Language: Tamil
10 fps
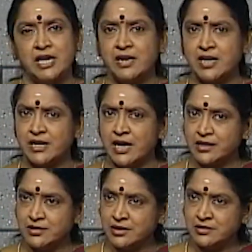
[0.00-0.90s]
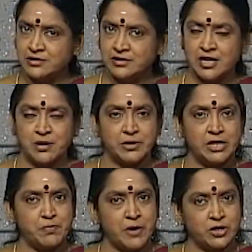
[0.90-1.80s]
என்ன நடந்தது
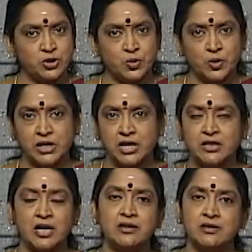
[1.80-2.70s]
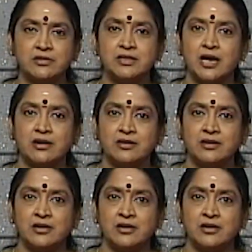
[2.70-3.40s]
என்பதை பார்த்து கொண்டேதான் இருந்தார்